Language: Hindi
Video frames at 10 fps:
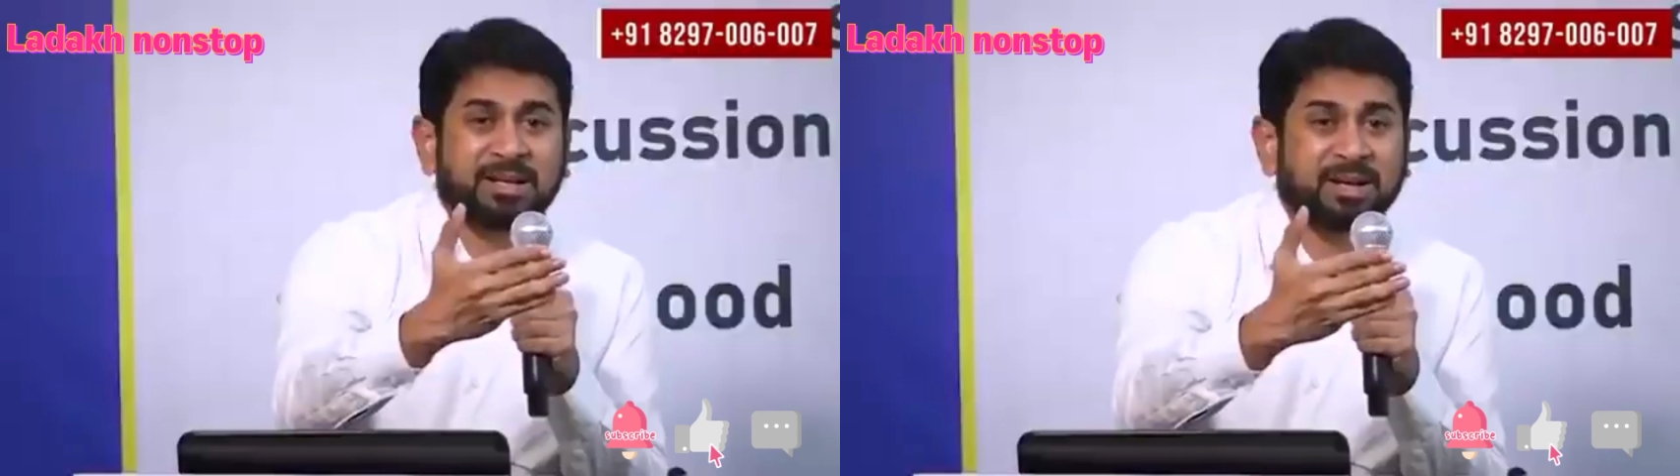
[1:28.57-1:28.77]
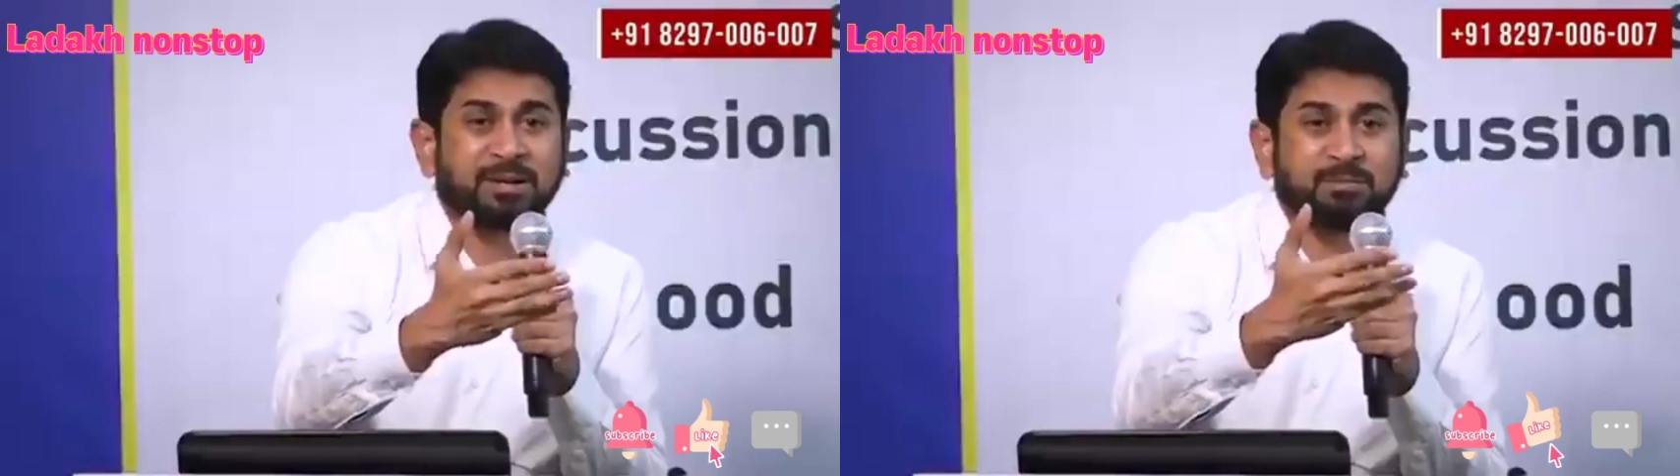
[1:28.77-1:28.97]

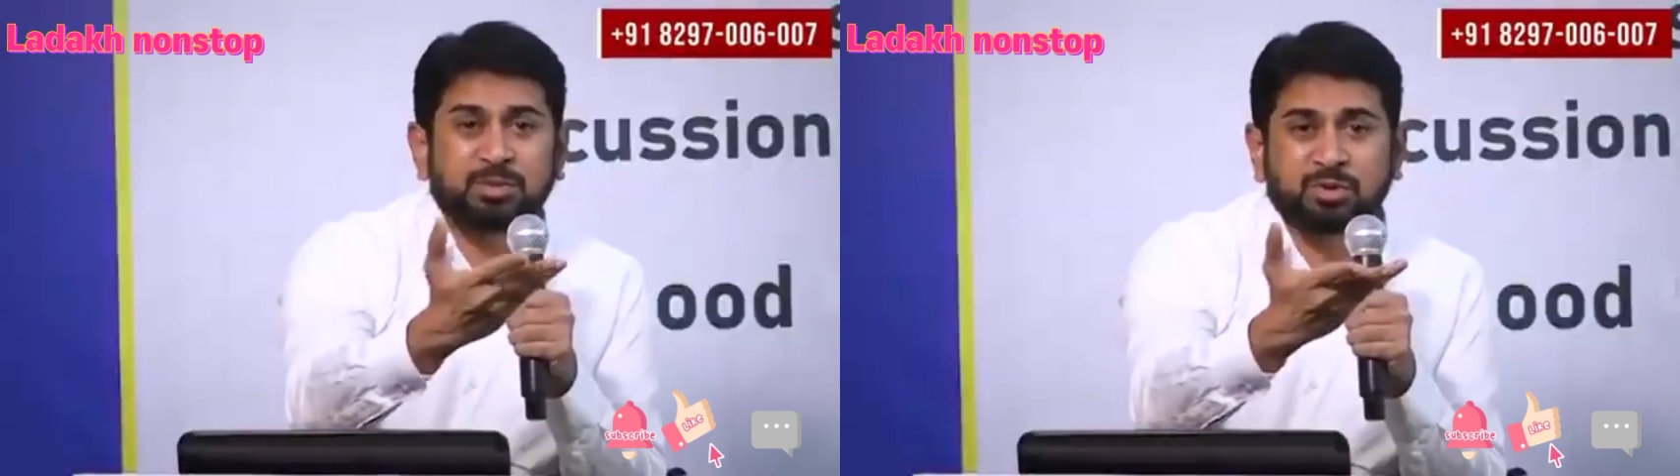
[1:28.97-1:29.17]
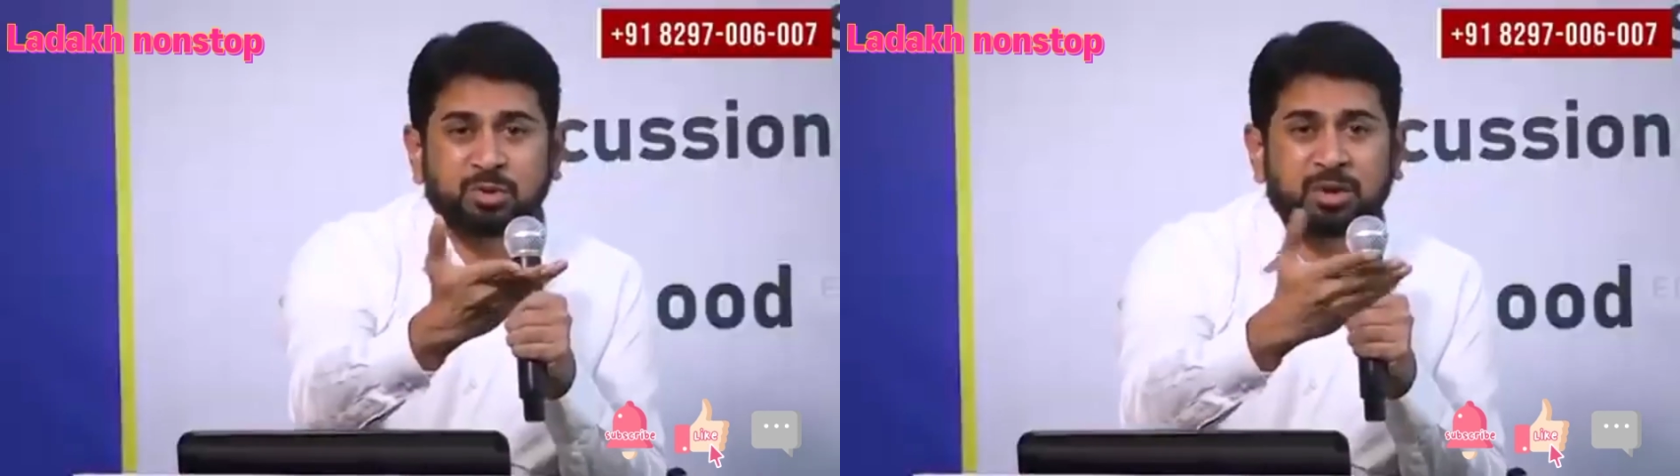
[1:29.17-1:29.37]

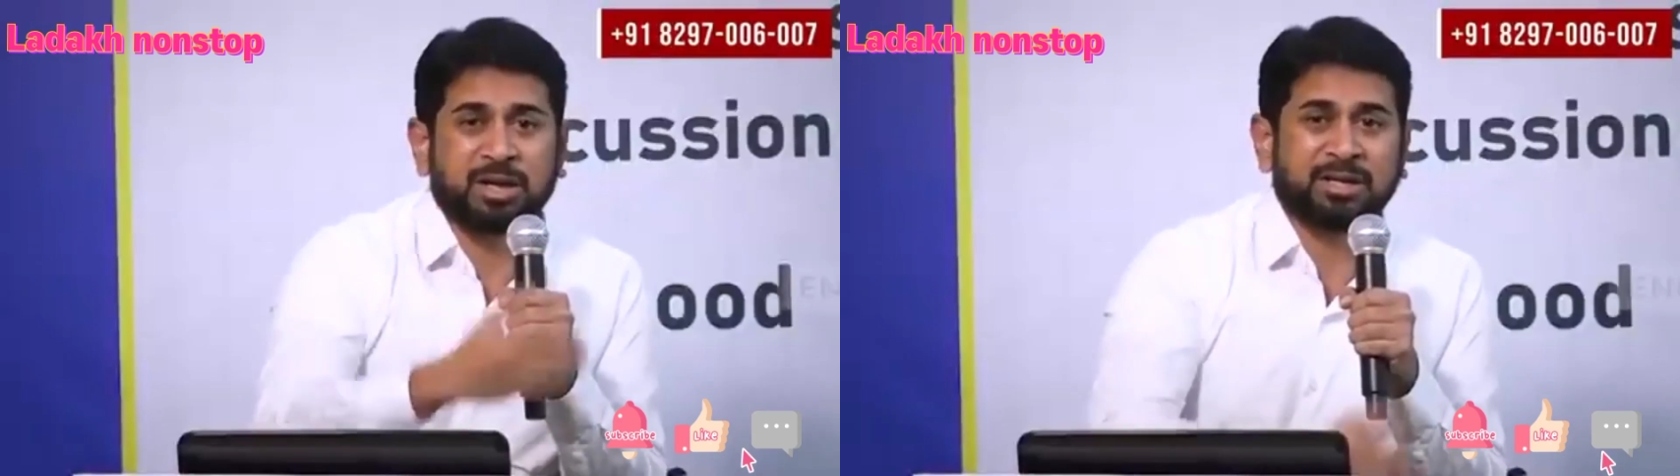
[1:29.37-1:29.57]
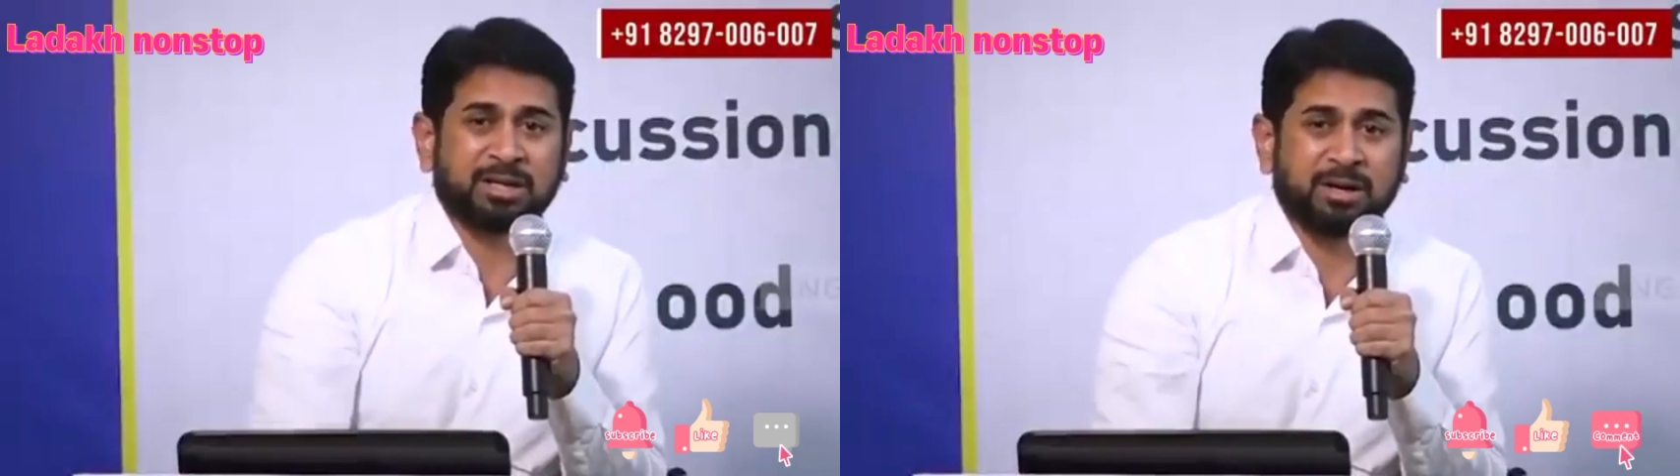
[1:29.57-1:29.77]
मुस्कुराने
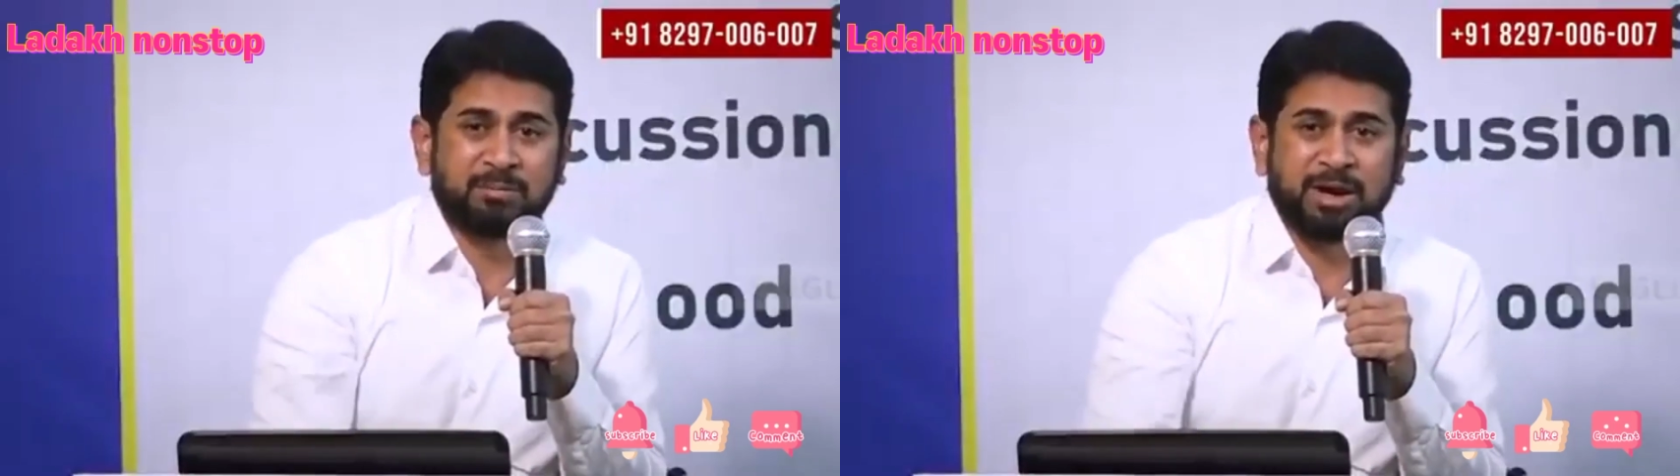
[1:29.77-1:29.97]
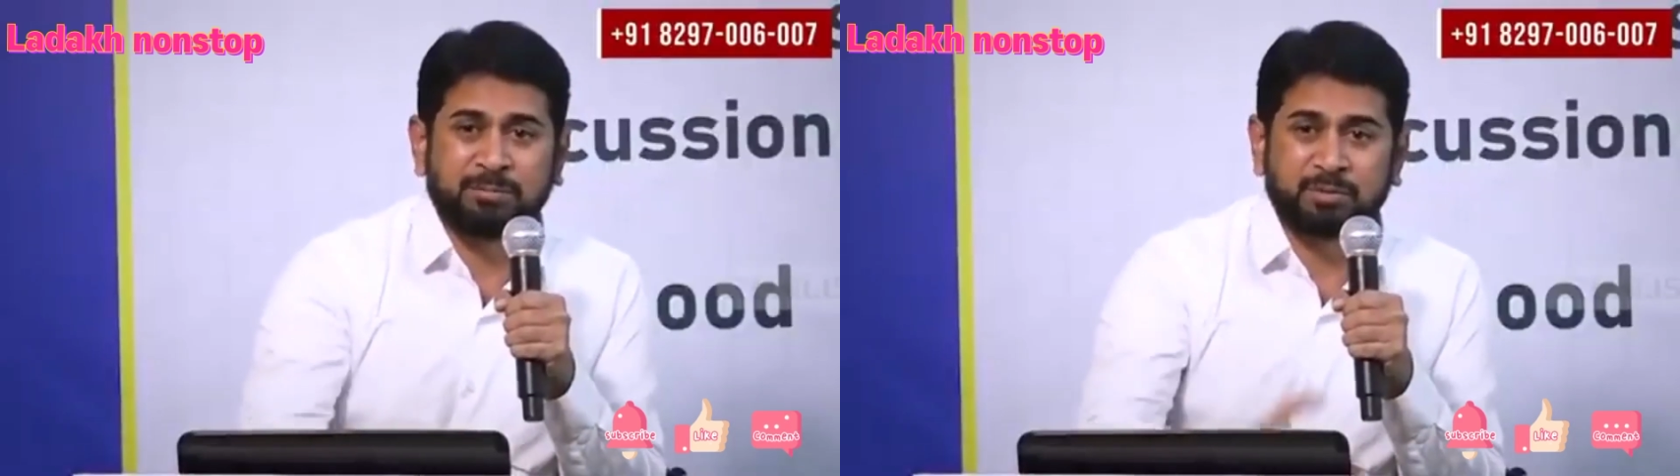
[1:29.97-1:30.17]
का
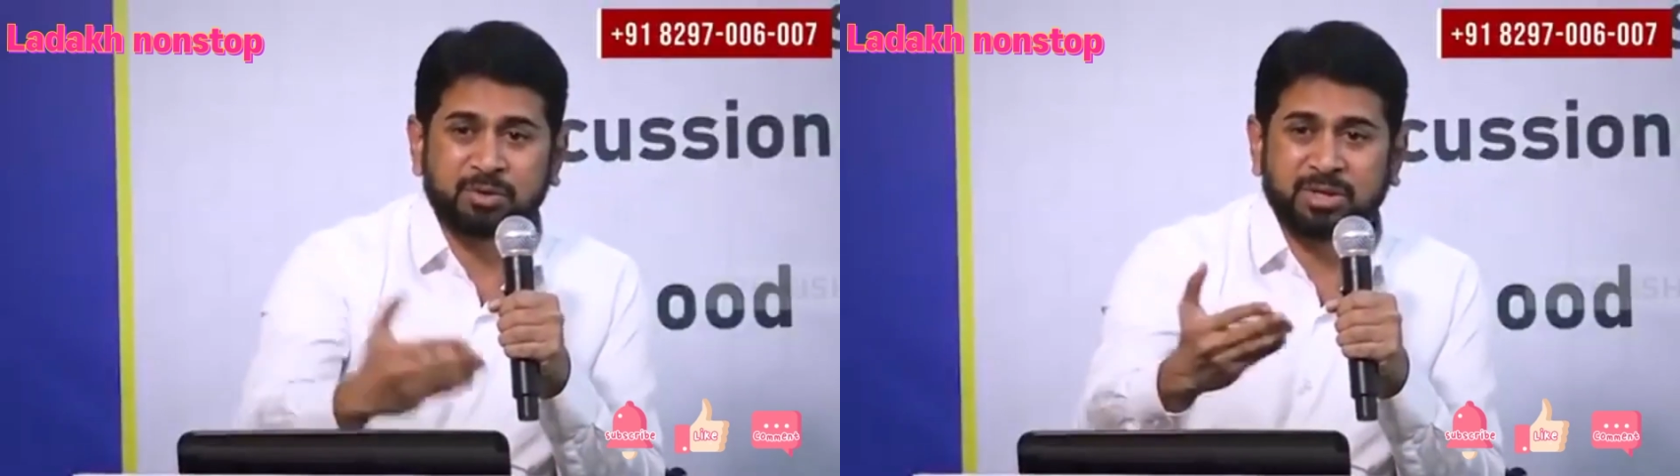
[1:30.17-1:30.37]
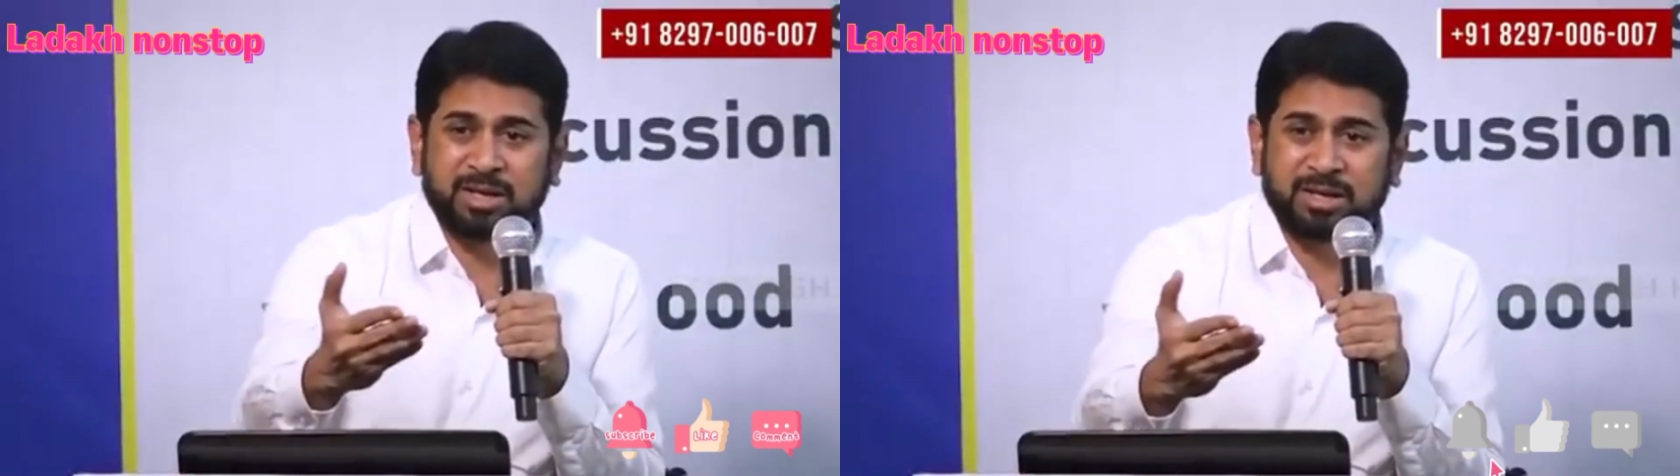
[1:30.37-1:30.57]
बाप को
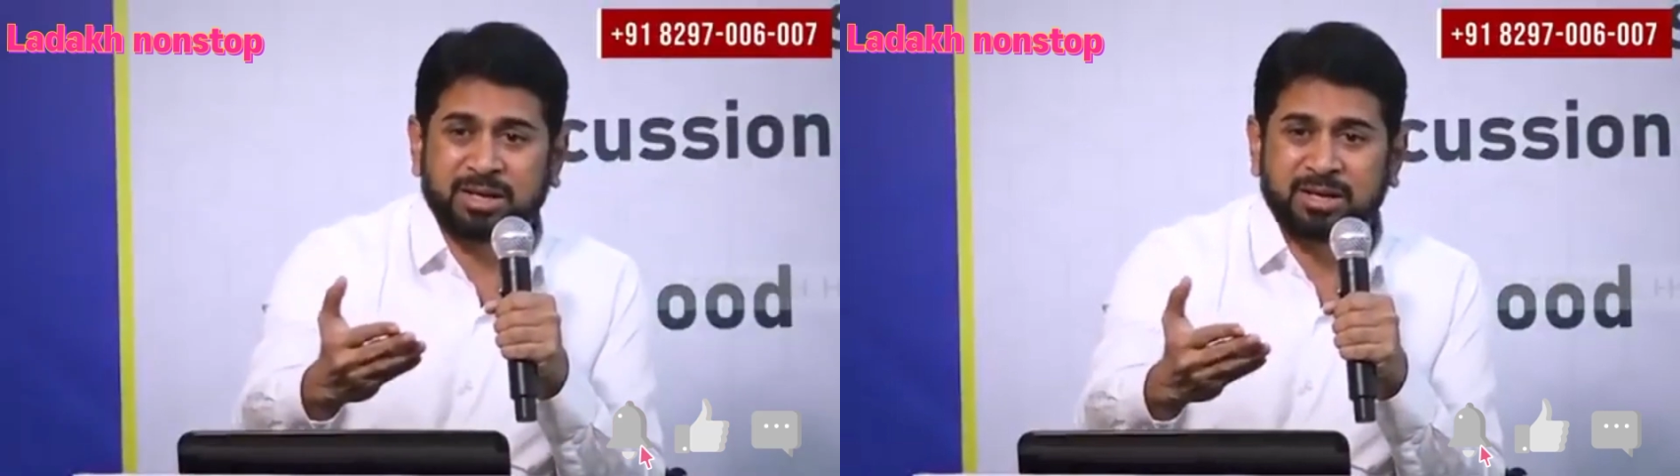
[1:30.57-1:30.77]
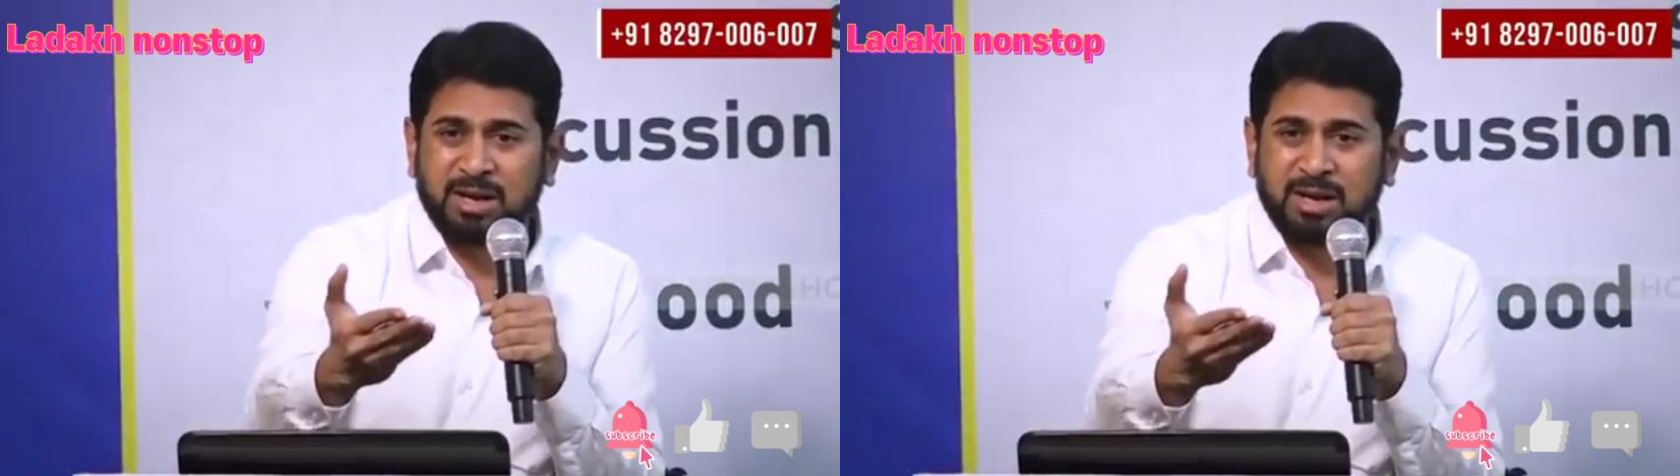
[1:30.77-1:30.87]
देखकर